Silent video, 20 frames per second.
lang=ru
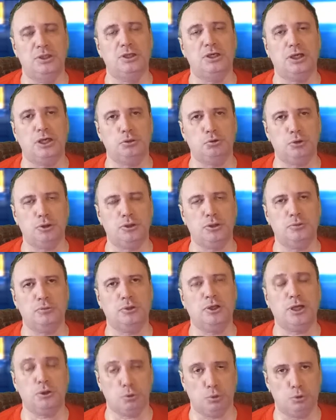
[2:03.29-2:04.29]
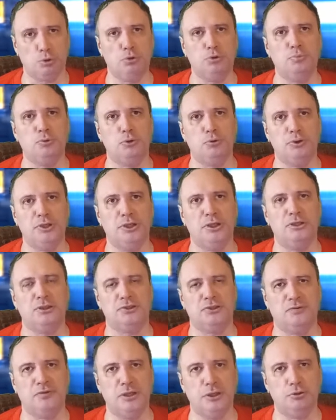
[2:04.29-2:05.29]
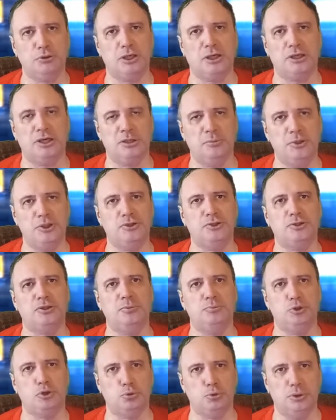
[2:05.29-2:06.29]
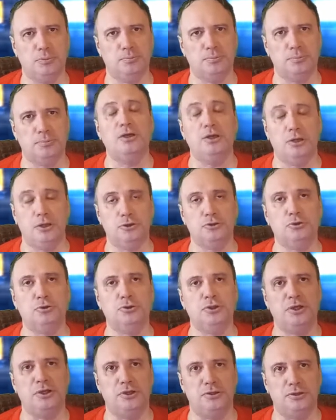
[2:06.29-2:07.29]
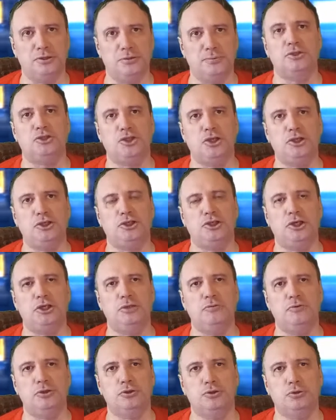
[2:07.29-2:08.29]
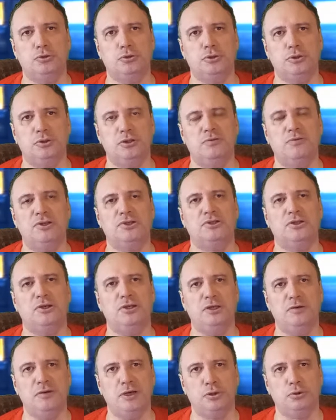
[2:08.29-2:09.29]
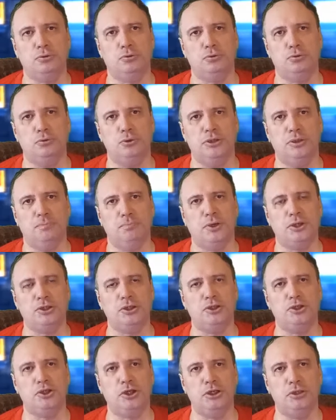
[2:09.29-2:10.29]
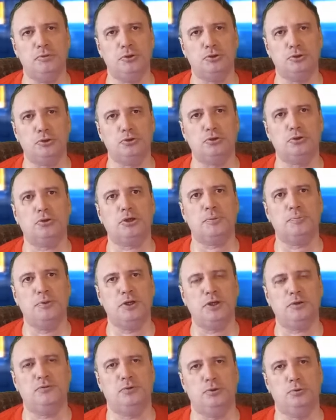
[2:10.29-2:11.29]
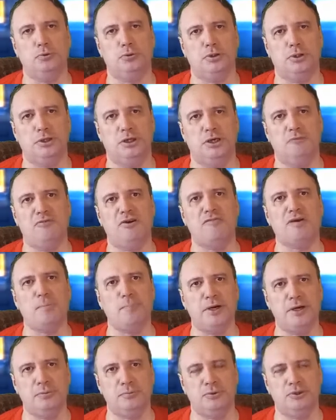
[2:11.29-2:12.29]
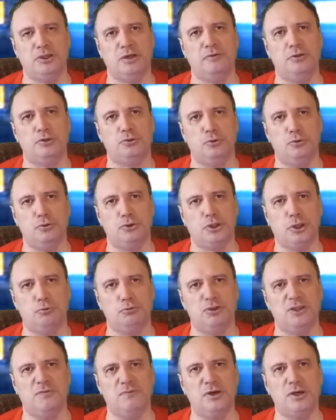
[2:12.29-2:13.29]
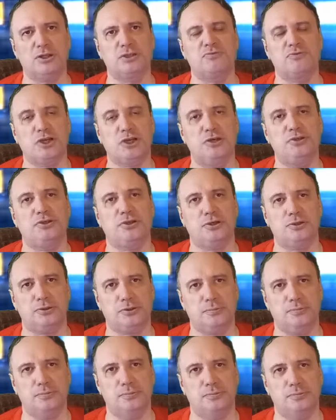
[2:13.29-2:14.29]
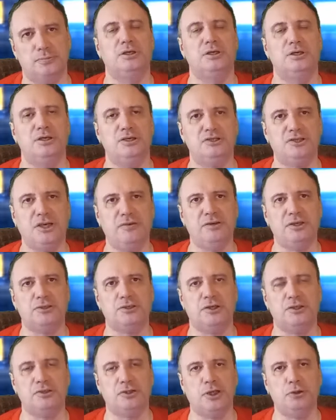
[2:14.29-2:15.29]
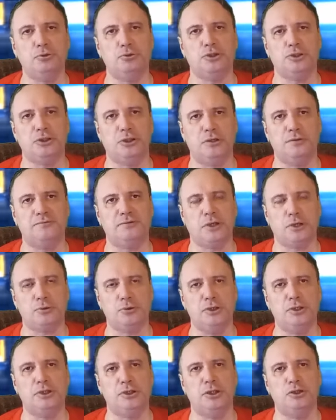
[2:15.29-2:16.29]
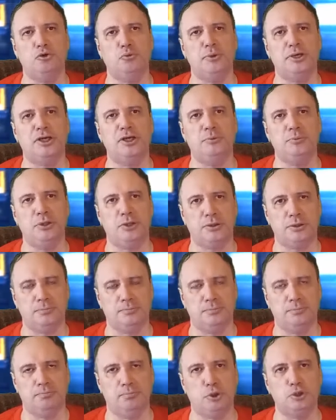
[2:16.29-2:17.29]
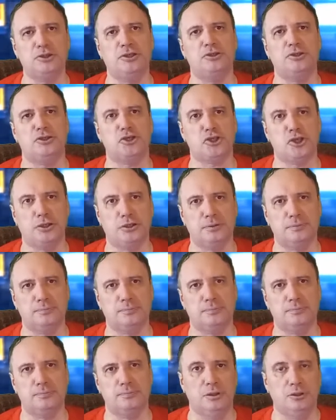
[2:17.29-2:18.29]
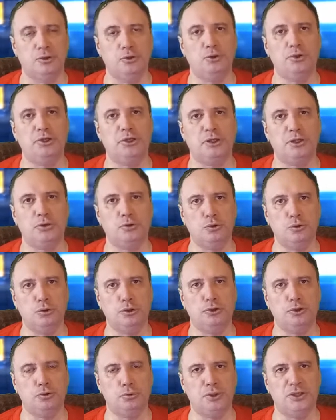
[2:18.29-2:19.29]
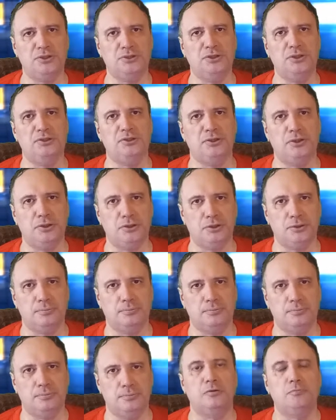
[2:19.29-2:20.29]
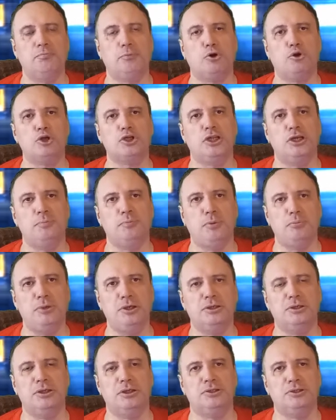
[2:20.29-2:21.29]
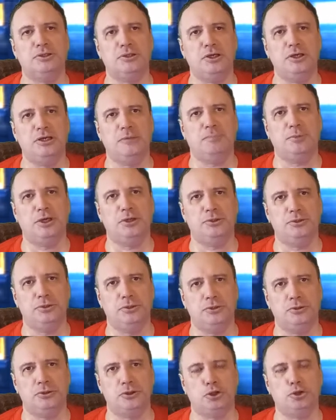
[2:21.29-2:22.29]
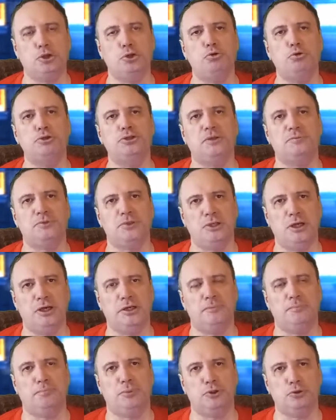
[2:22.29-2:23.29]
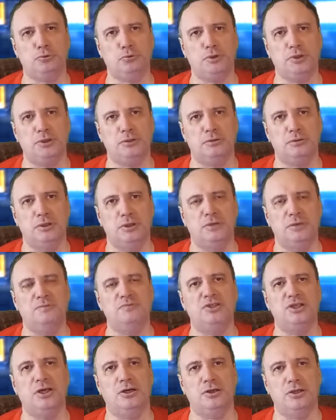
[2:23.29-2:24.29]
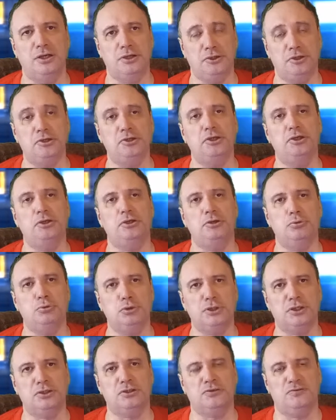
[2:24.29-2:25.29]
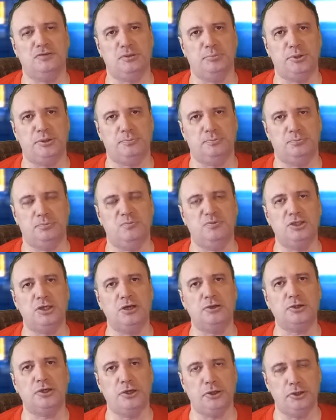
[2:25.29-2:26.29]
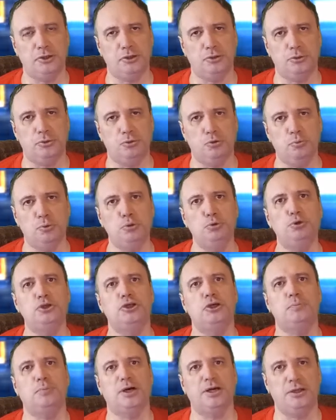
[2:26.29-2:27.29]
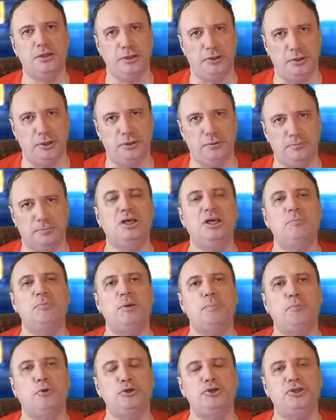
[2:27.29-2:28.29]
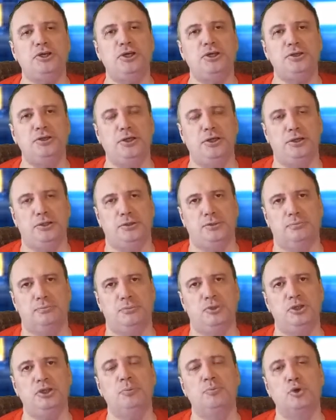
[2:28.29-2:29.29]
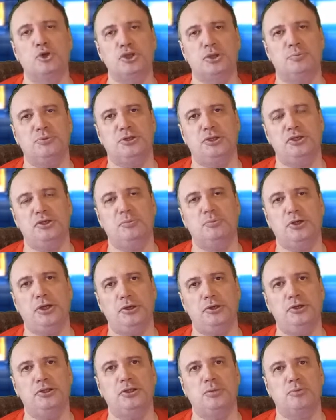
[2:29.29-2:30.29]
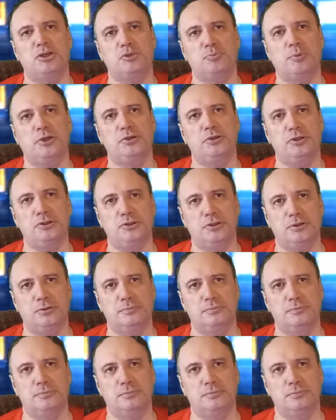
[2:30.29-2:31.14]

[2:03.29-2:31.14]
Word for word: которая, которую многие называют экономическим чудом. И резон есть. С 1929 года по 1941 год ВВП Советского Союза вырос в 6 раз. И Советский Союз стал второй экономикой мира после США. Но никакого чуда здесь нет. В прошлой публикации я пояснил, что Иосиф Сталин, по сути, взял эти деньги у нас с вами. Взял кредит у будущих поколений. И мы по сей день не можем с этим кредитом расплатиться.